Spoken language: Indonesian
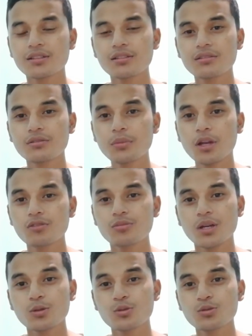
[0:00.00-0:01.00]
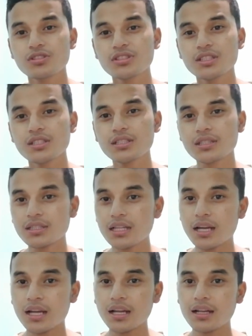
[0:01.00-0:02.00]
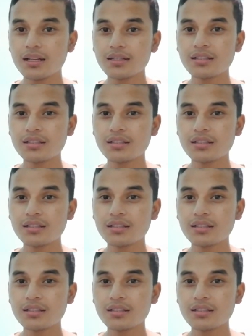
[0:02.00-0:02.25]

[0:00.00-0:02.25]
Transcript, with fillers: itu malu-malu kucing tak